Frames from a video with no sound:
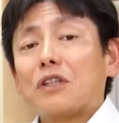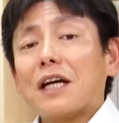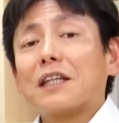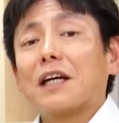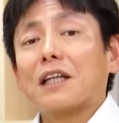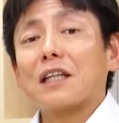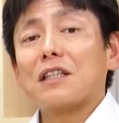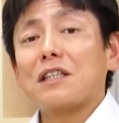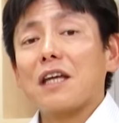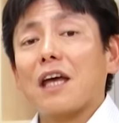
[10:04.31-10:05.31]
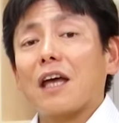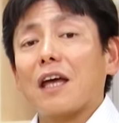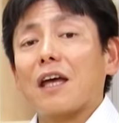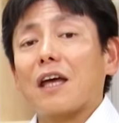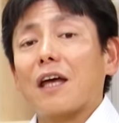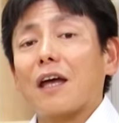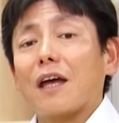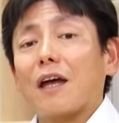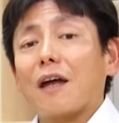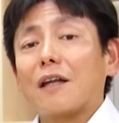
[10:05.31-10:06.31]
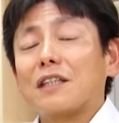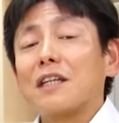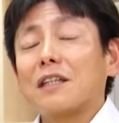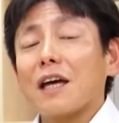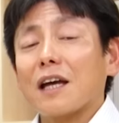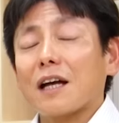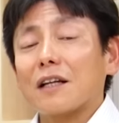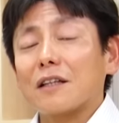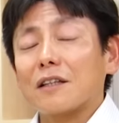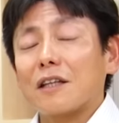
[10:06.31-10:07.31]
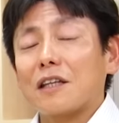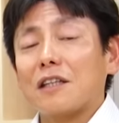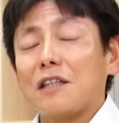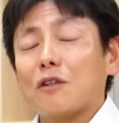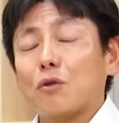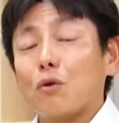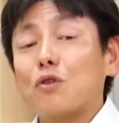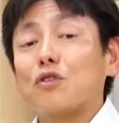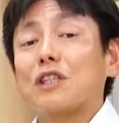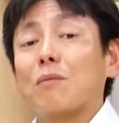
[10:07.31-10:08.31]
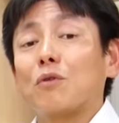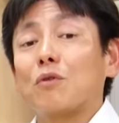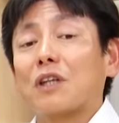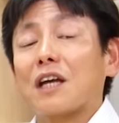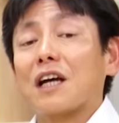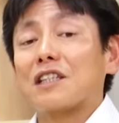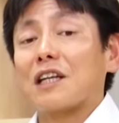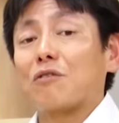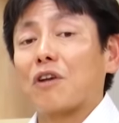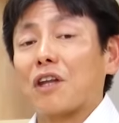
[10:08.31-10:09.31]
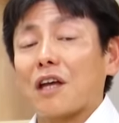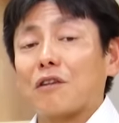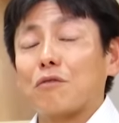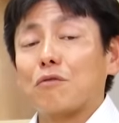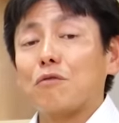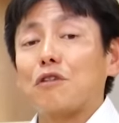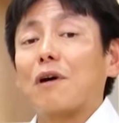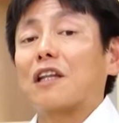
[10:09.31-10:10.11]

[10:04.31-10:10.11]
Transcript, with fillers: に合った形で、えー、全体的に統一したものを展開しないといけないというふうに言わ